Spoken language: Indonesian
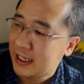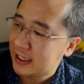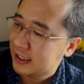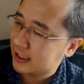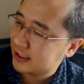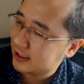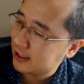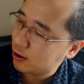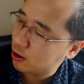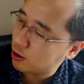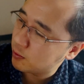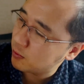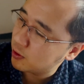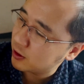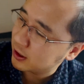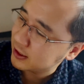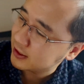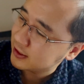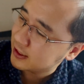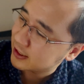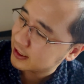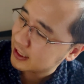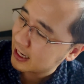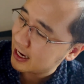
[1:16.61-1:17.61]
Kita
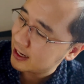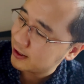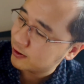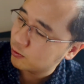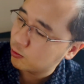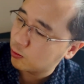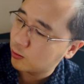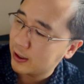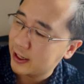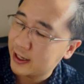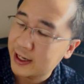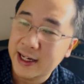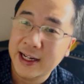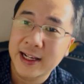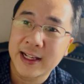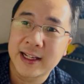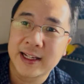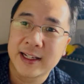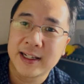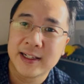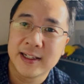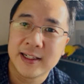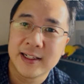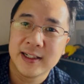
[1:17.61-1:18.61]
ngomongin dari unaware
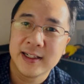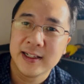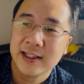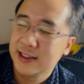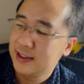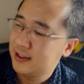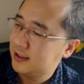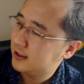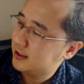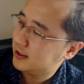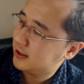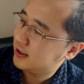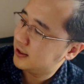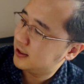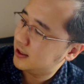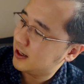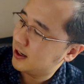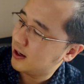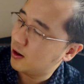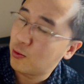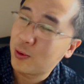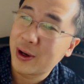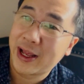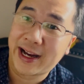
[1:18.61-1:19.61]
ke
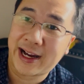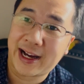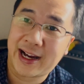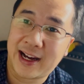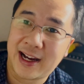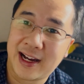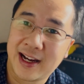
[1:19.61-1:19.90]
aware.